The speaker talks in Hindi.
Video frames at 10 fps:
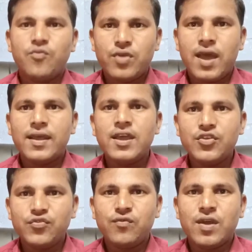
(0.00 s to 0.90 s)
पुराना
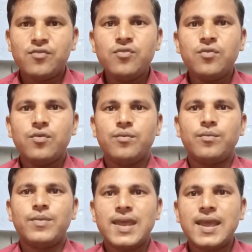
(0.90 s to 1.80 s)
यूट्यूबर हूँ
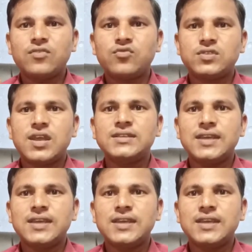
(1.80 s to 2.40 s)
मेरा एक दूसरा